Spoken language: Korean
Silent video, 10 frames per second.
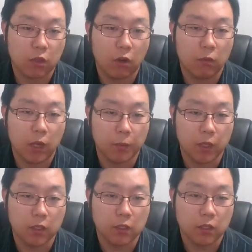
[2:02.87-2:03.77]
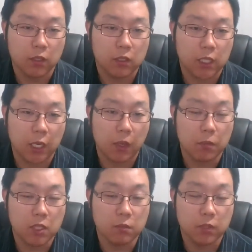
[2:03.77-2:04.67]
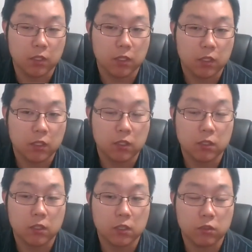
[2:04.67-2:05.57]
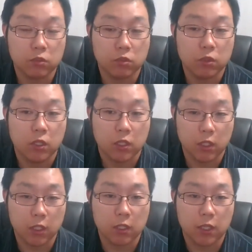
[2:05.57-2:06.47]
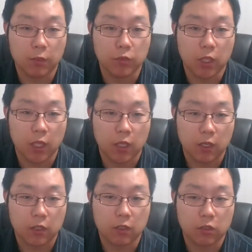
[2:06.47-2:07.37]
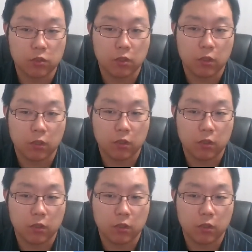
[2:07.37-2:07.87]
경험하면 사람의 믿음은 흔들릴 수 있기 때문에 그렇죠.